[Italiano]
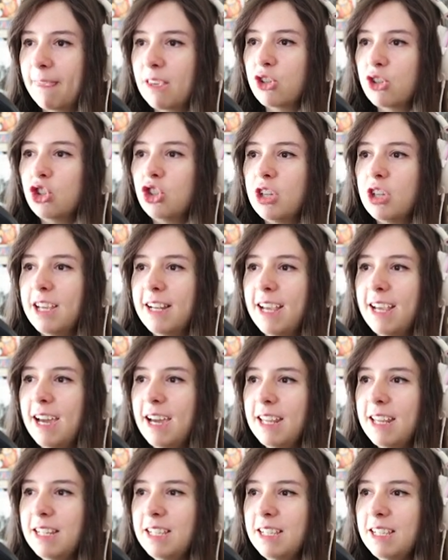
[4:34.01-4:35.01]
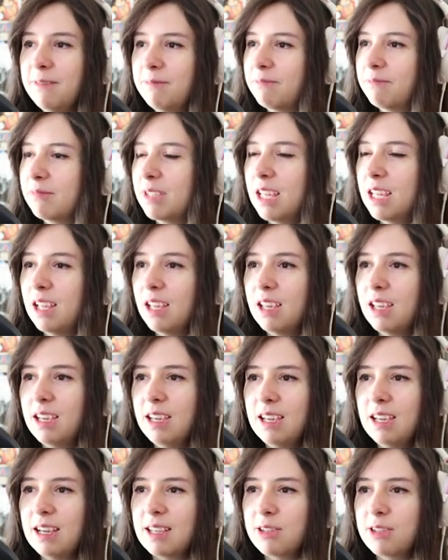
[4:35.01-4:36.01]
scenari
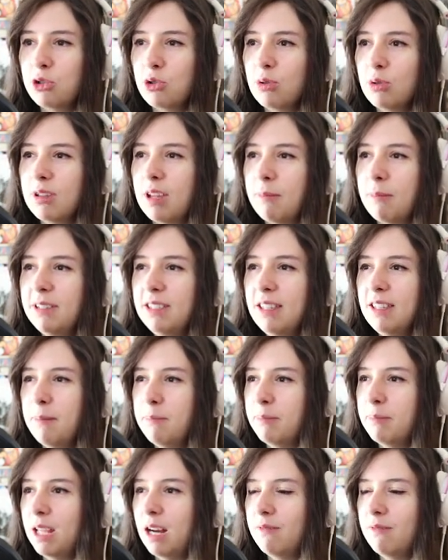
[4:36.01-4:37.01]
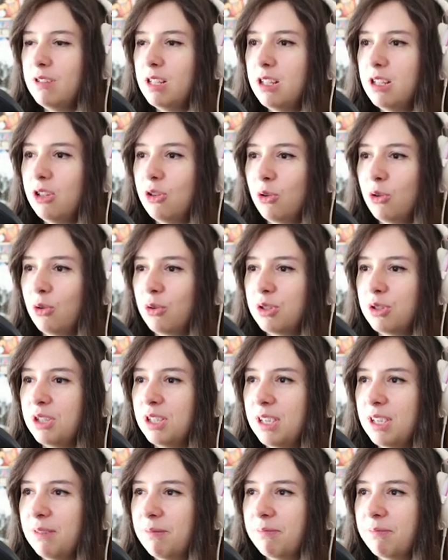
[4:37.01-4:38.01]
assolutamente
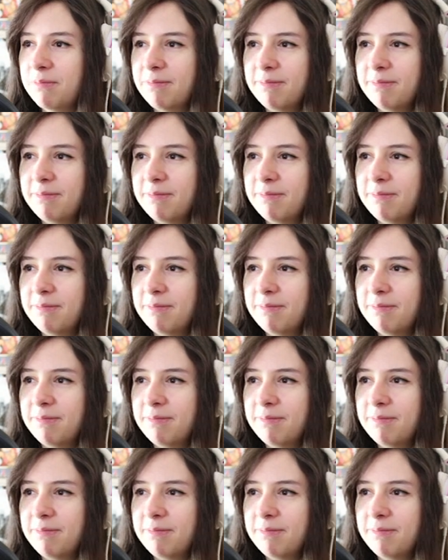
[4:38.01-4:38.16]
meravigliosi.